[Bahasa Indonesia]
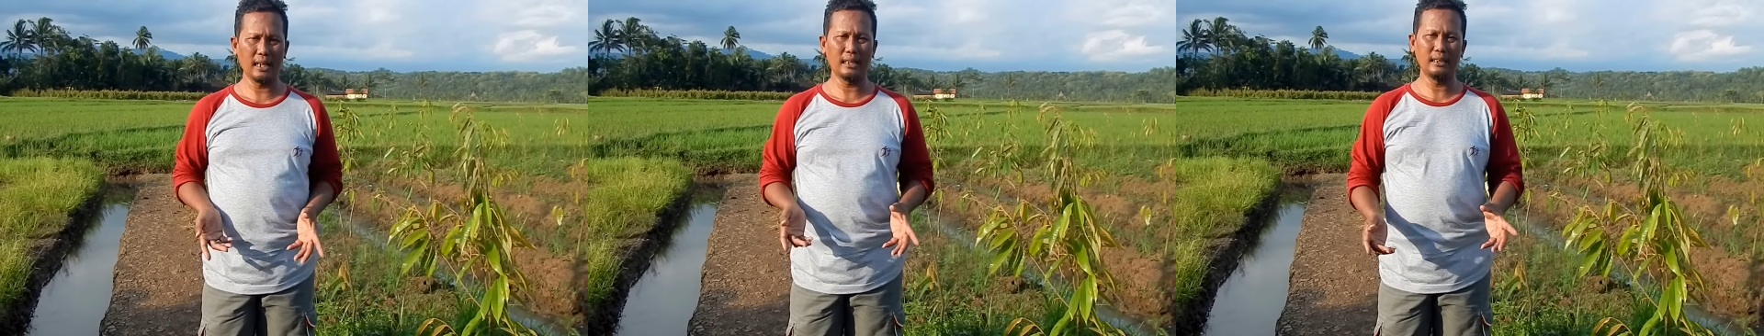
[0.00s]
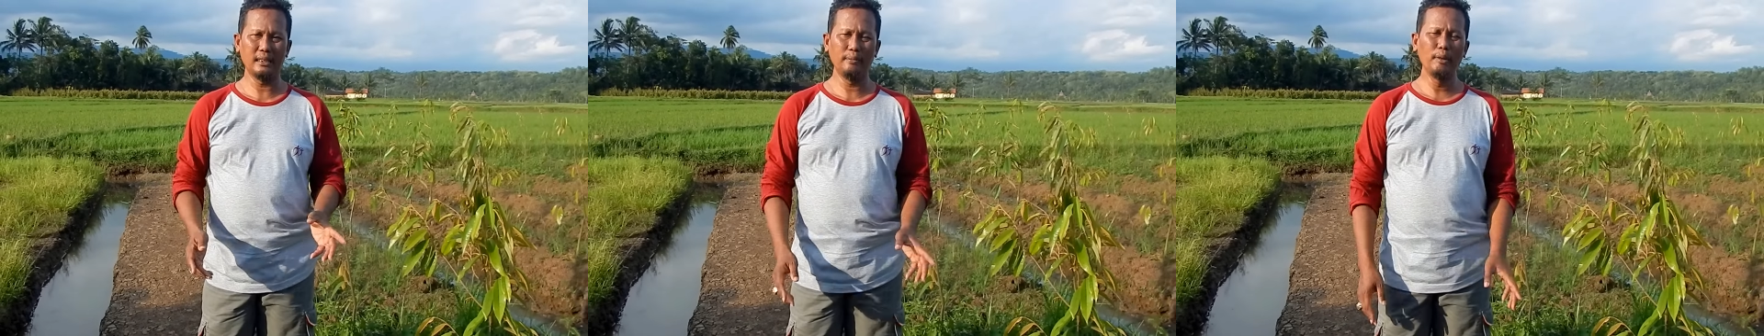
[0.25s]

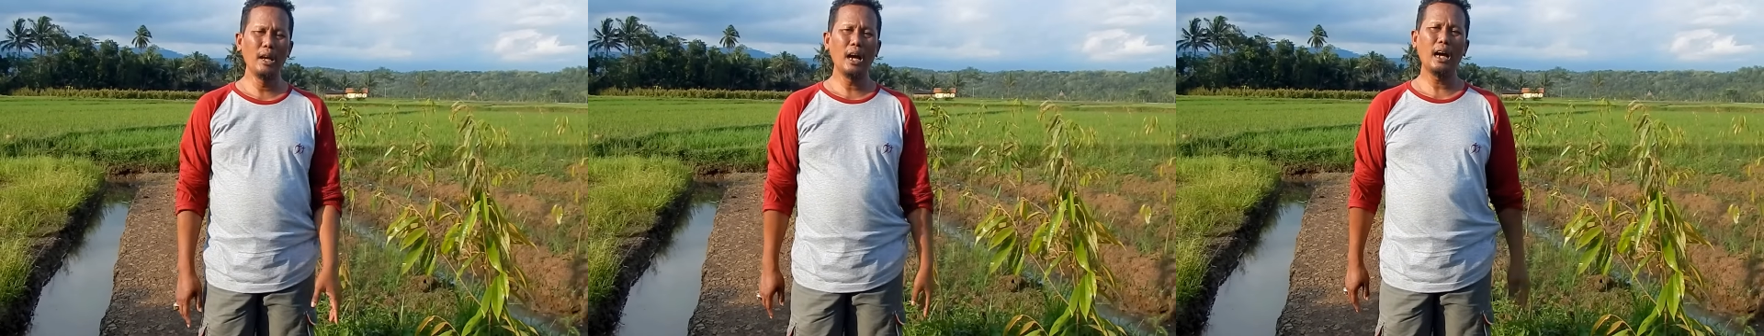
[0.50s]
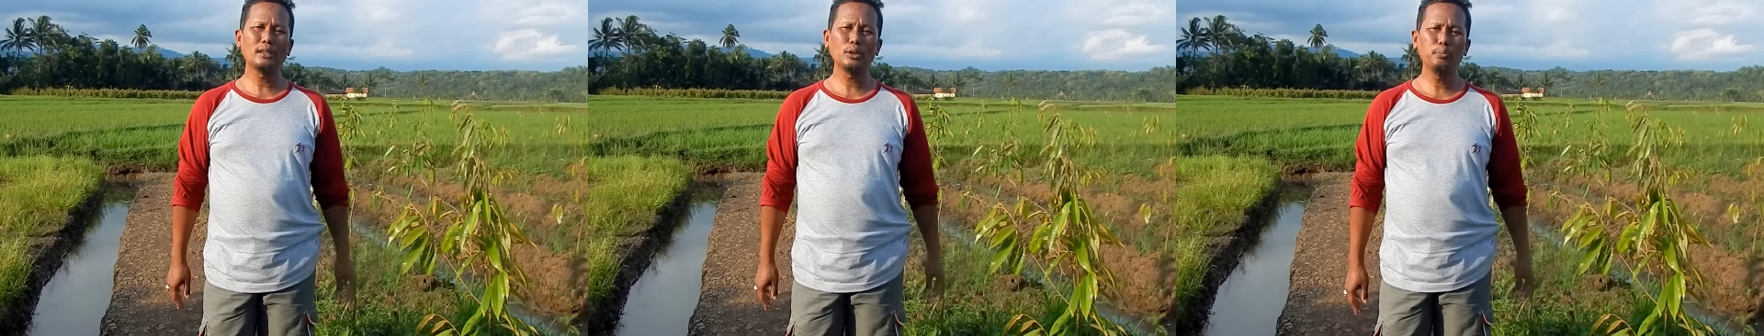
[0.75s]
lagi
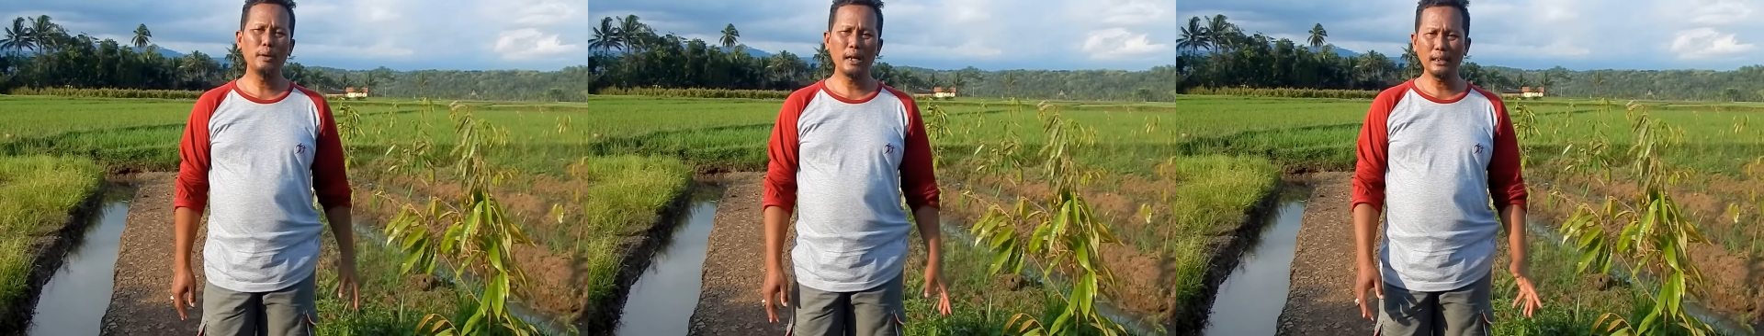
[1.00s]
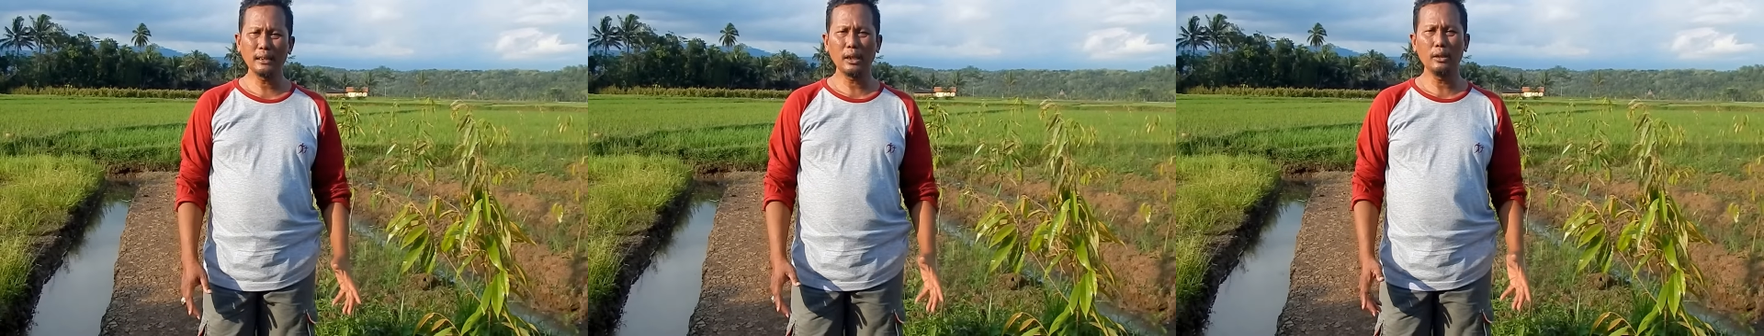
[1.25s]
atau
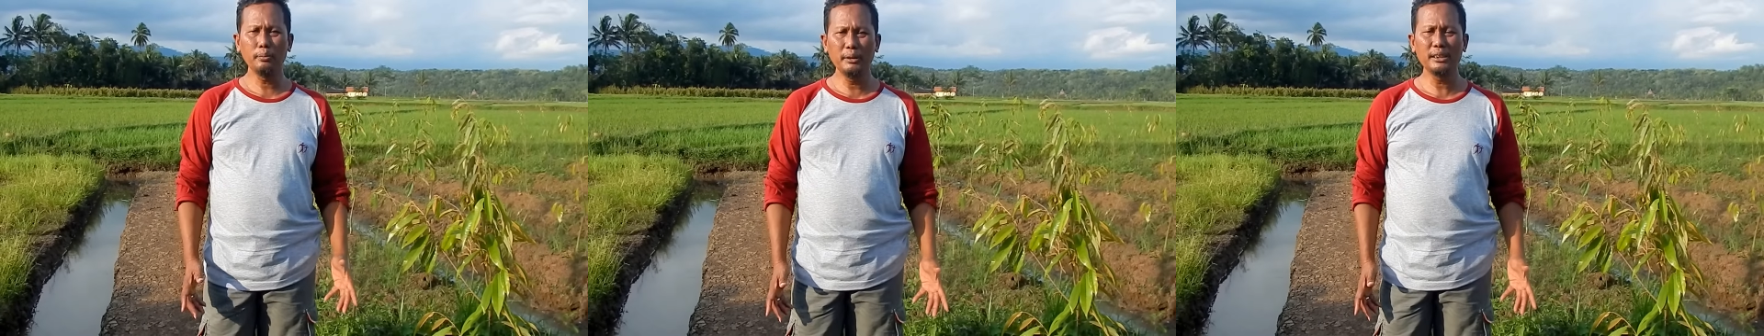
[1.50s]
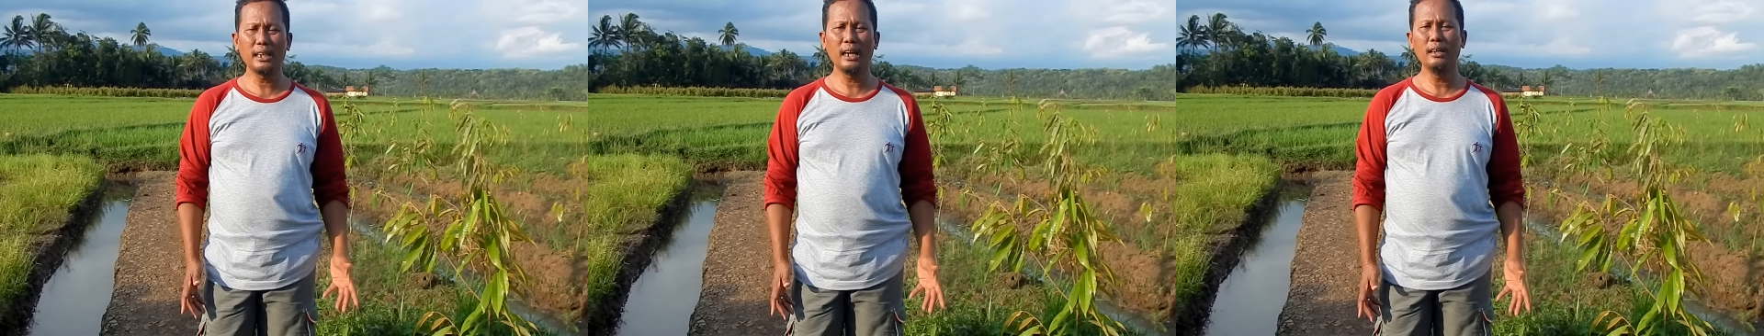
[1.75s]
bahkan kalau
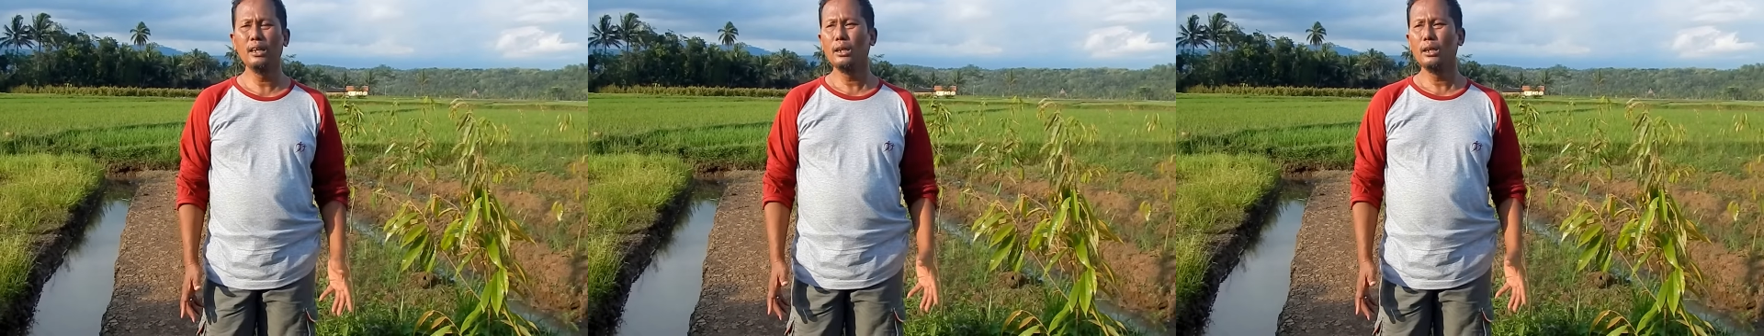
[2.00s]
bisa